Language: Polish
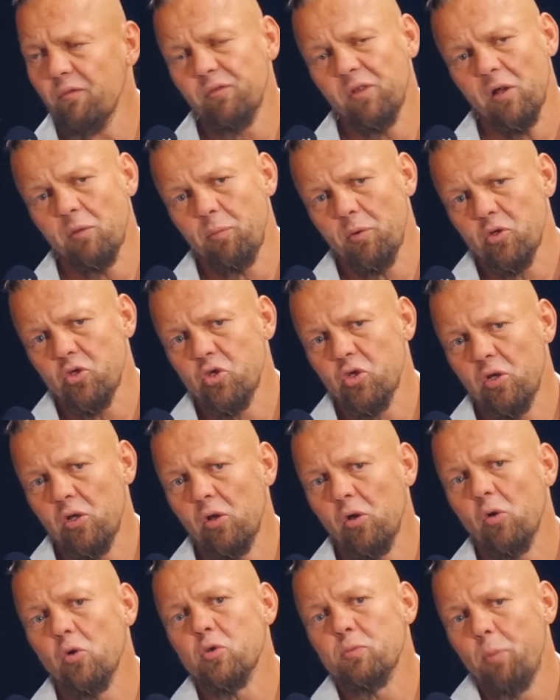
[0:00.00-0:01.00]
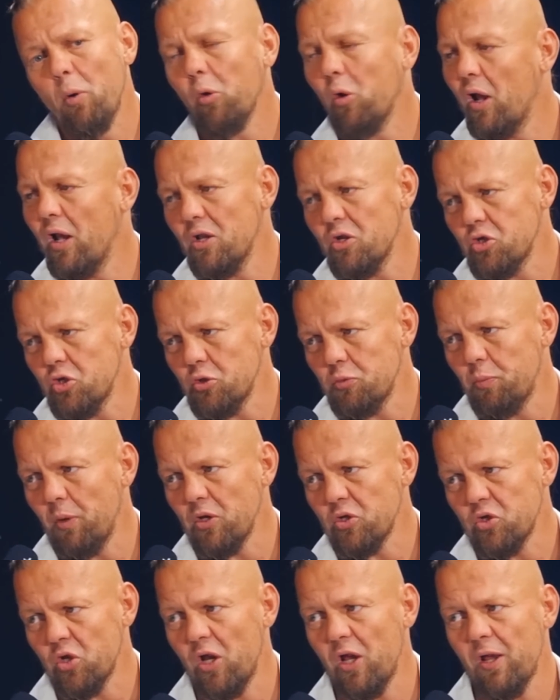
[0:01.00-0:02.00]
tak patrzcie na niego, spoko, ale się
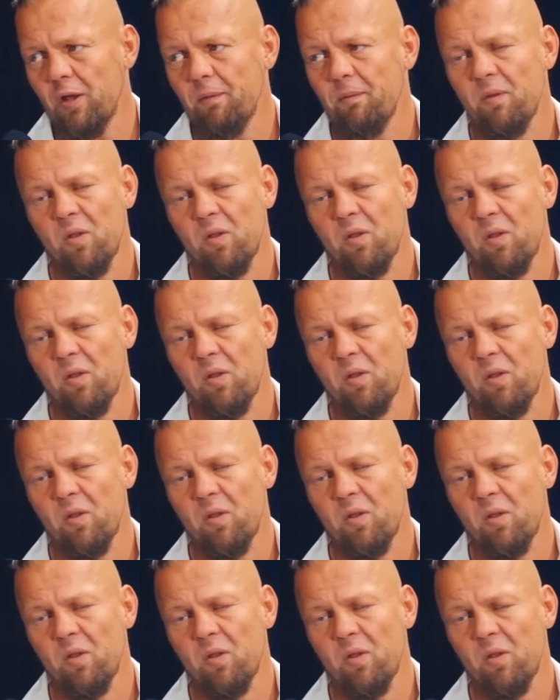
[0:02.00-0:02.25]
śpieszę.